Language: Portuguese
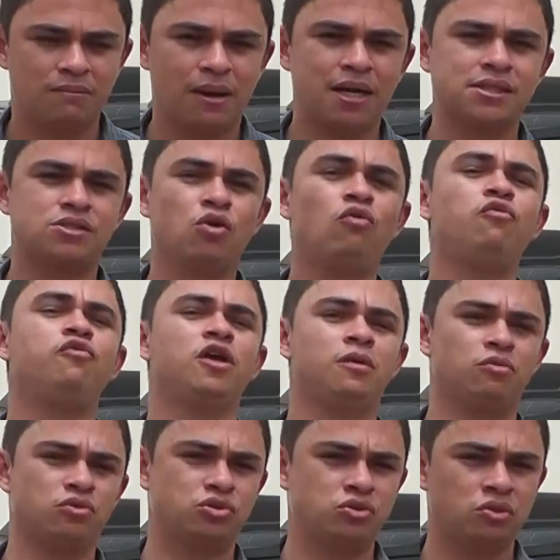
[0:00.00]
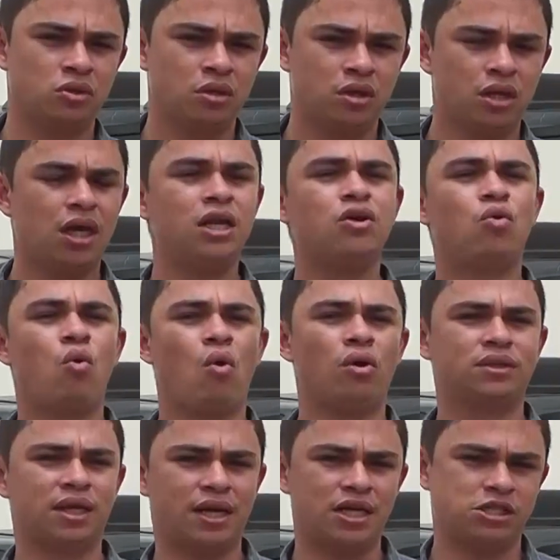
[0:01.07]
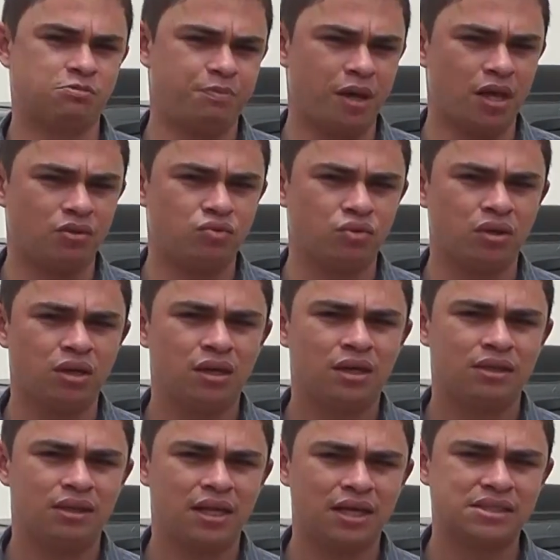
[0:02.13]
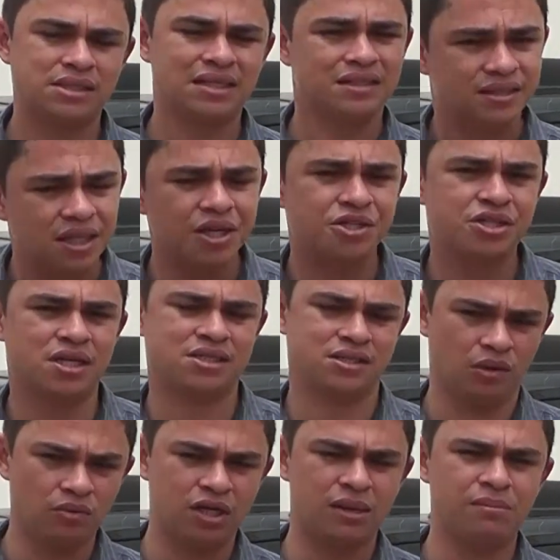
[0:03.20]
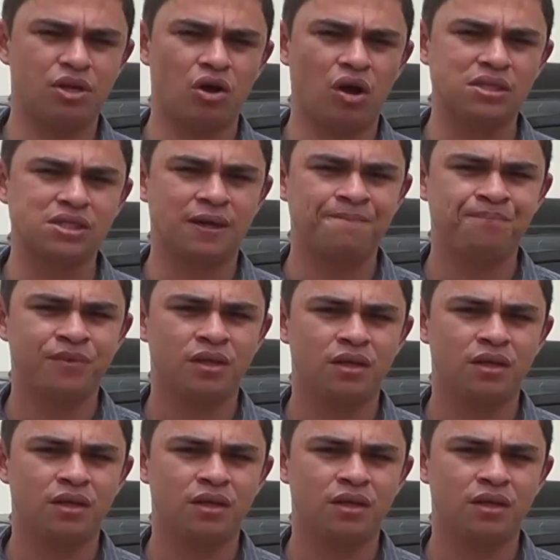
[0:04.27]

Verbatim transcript: mas ouvimos e ele conta a respeito dessa triste ação criminosa